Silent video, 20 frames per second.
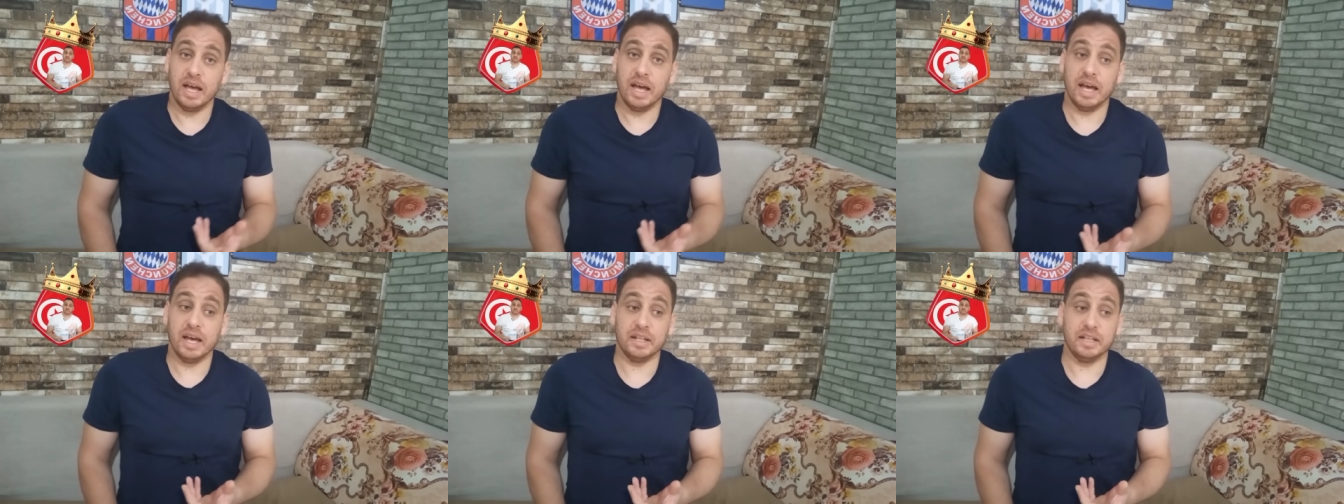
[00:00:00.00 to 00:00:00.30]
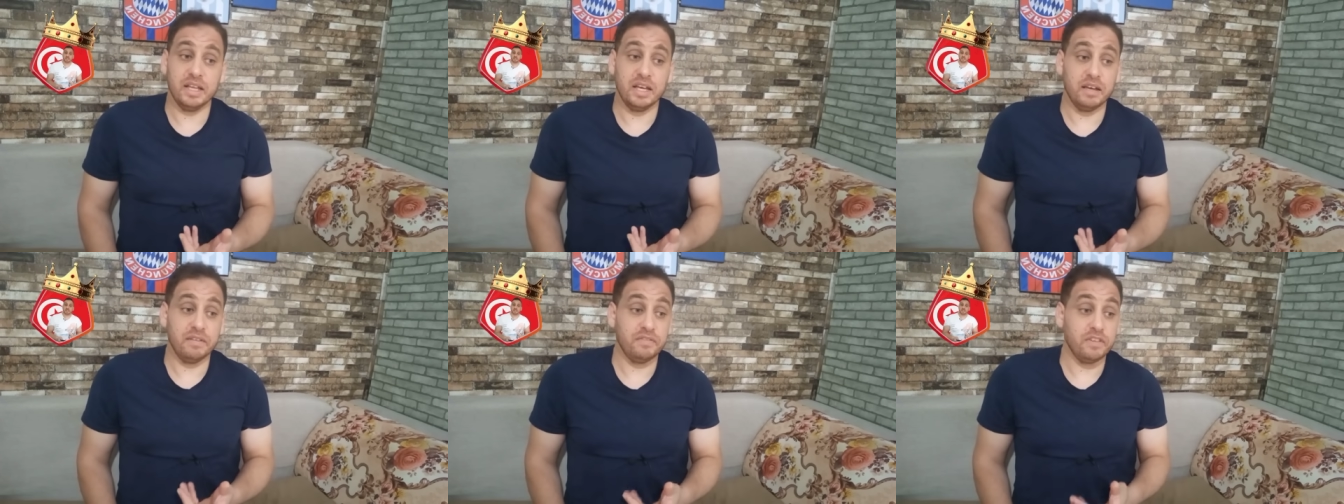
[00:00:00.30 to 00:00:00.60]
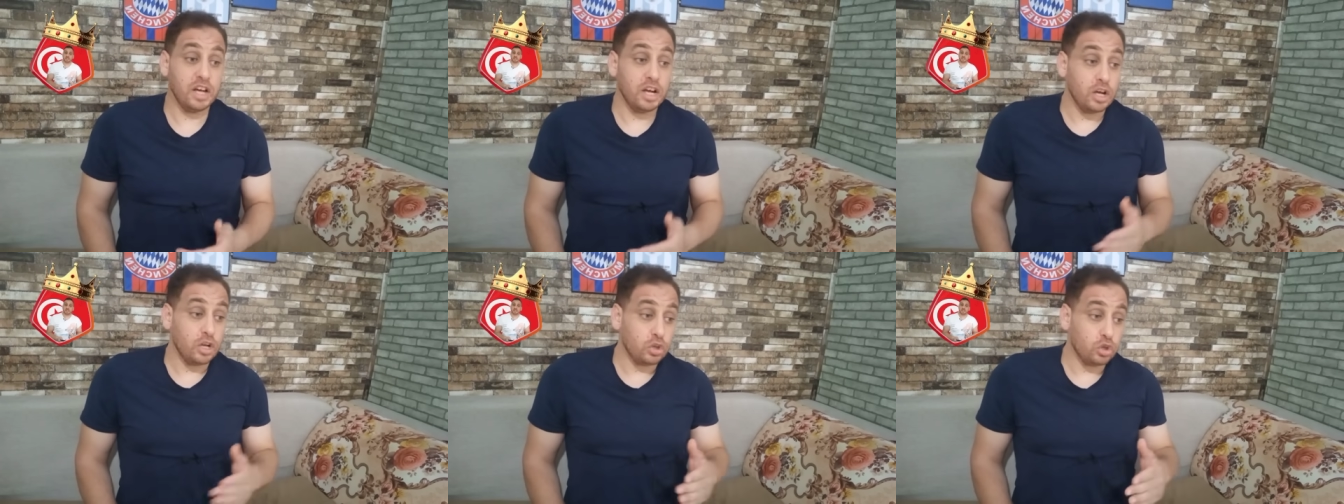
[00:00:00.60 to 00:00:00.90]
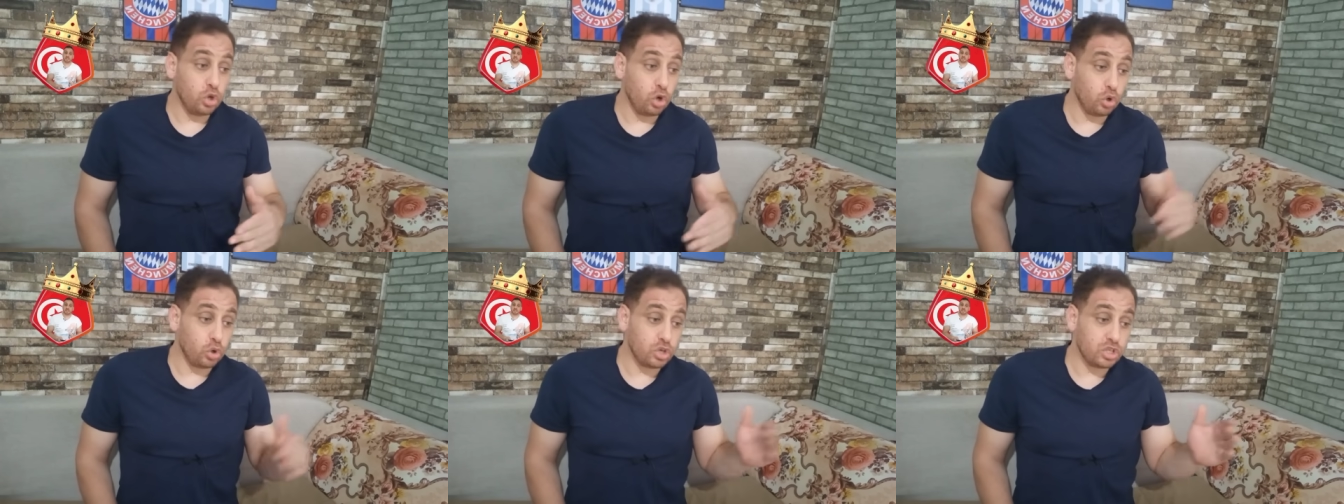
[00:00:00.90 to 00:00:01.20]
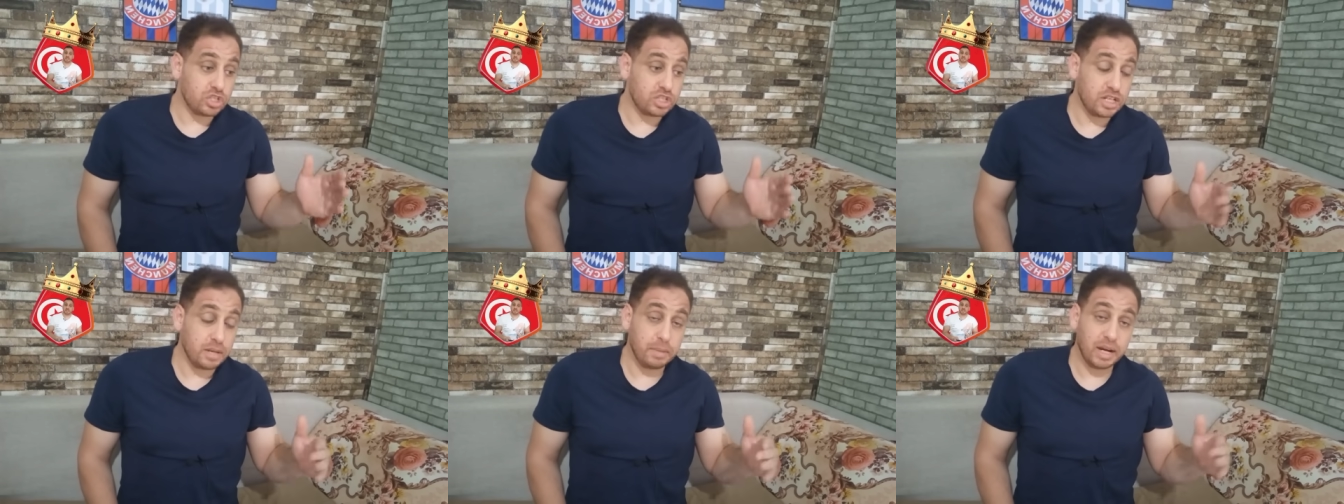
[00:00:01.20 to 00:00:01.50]
أهداف
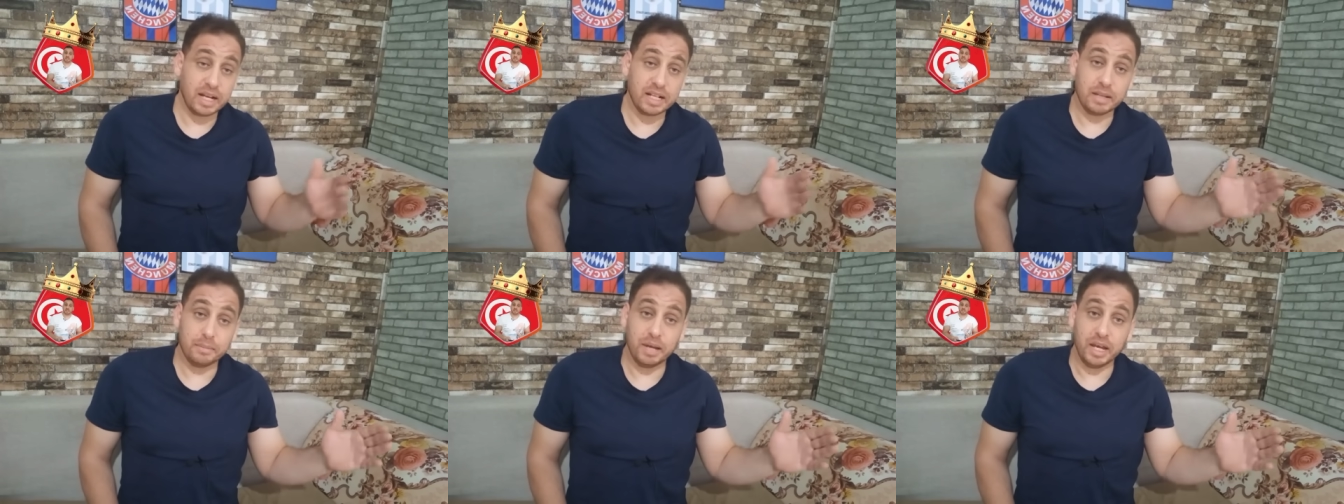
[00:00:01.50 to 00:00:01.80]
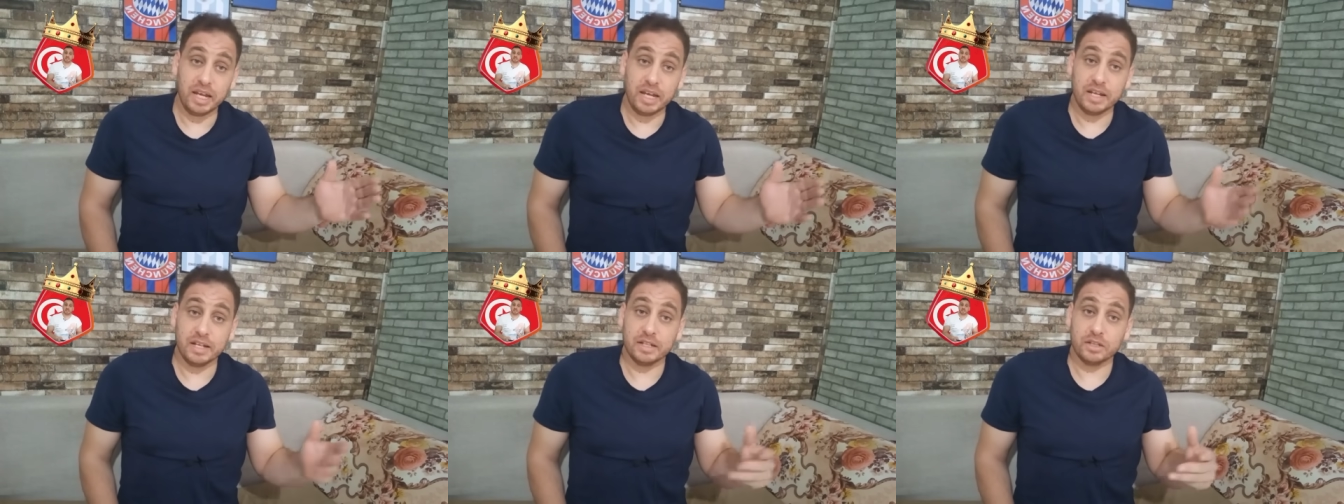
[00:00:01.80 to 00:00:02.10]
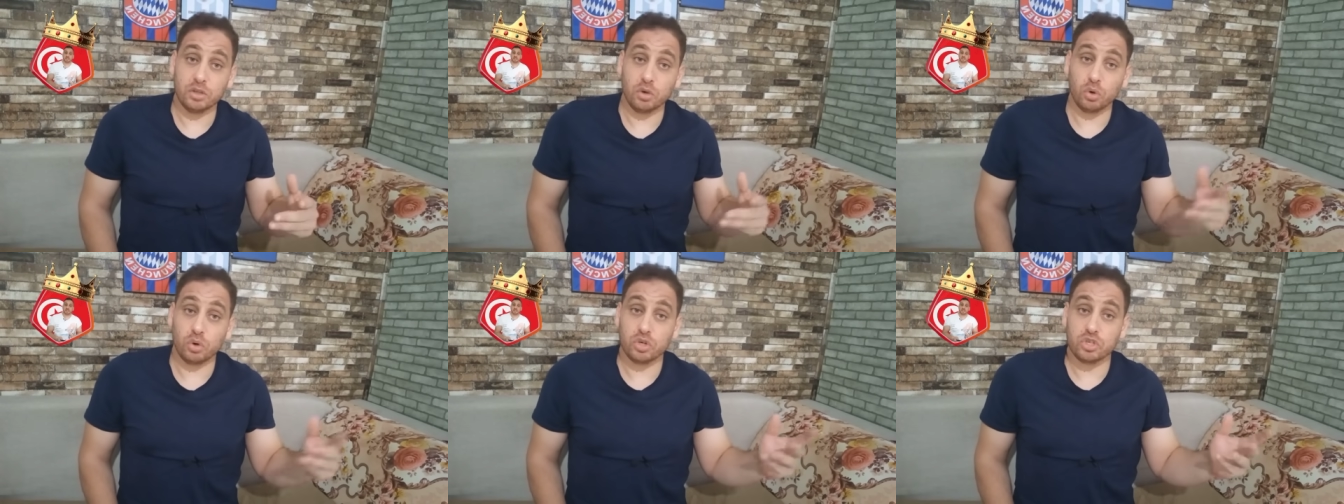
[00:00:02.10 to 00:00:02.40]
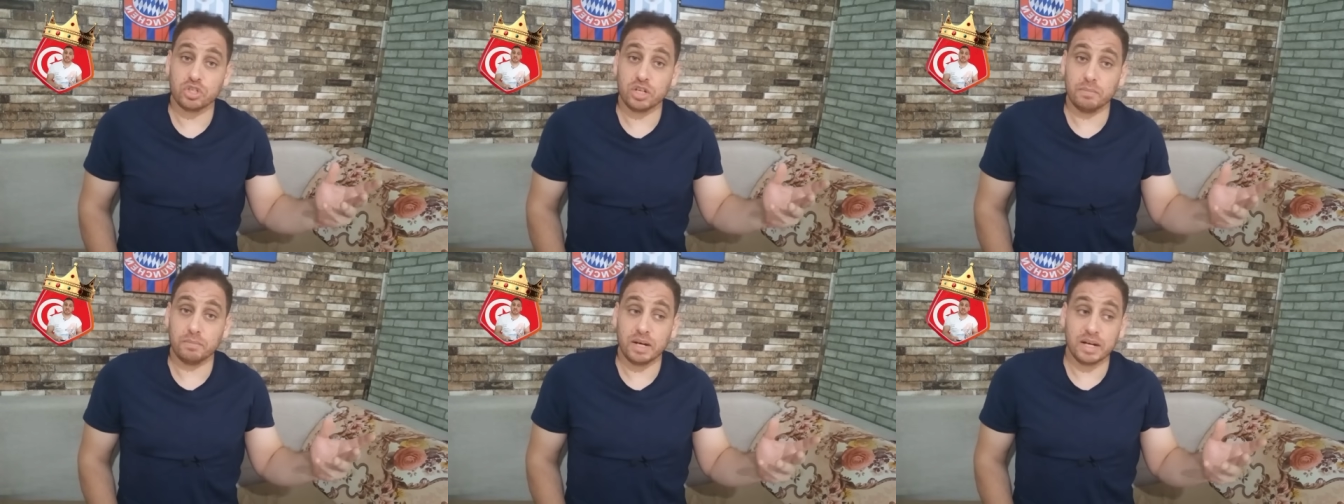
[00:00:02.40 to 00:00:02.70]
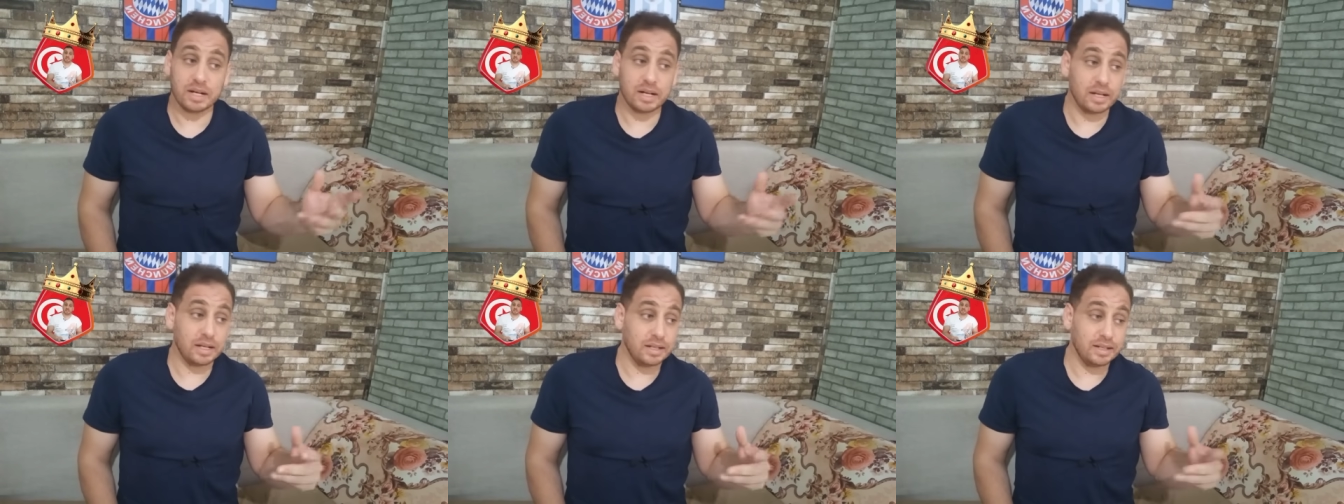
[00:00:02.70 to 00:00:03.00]
تخرج تبعد بعيد تخرج
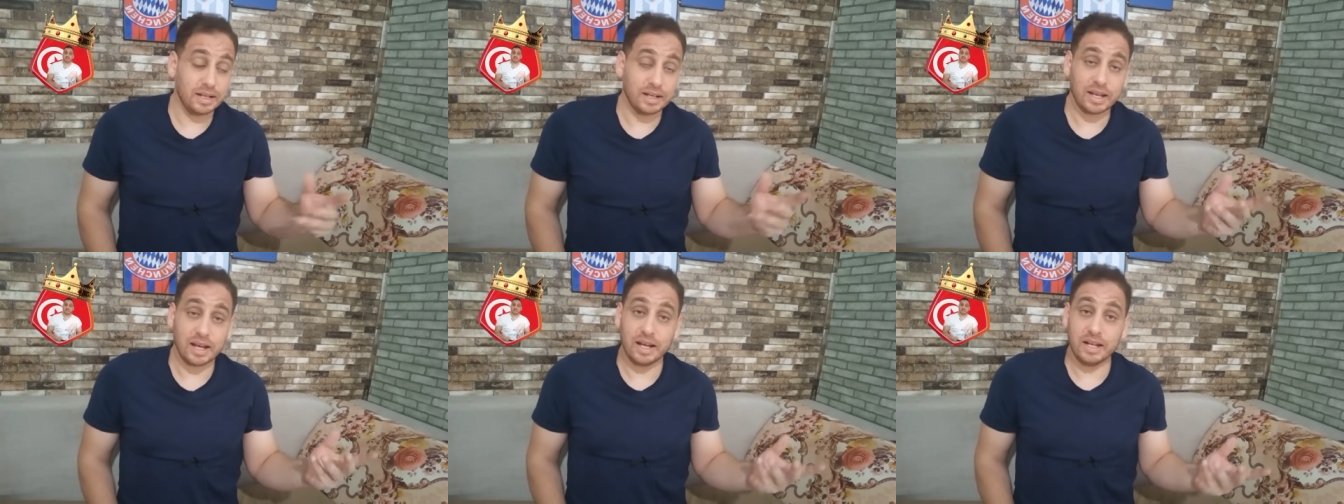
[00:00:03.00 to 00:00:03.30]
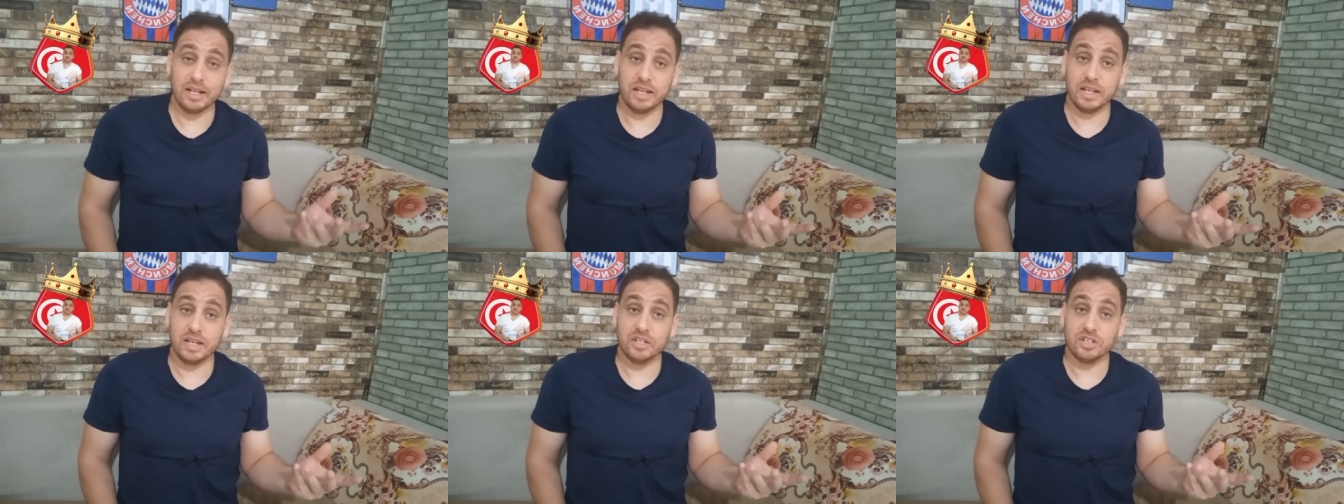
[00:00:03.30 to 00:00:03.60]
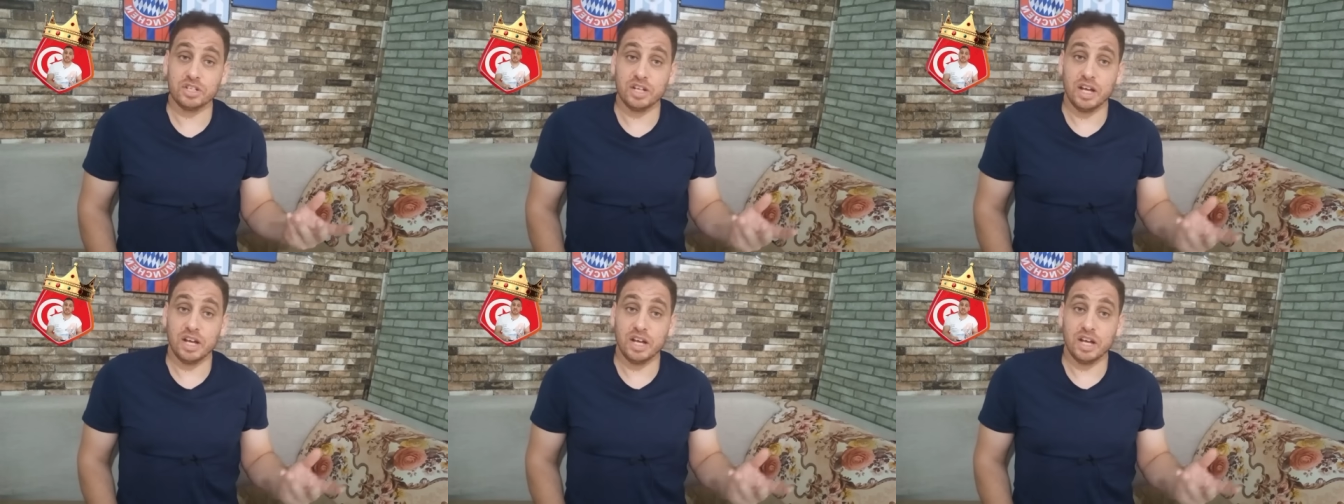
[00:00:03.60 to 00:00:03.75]
لبرا للخليج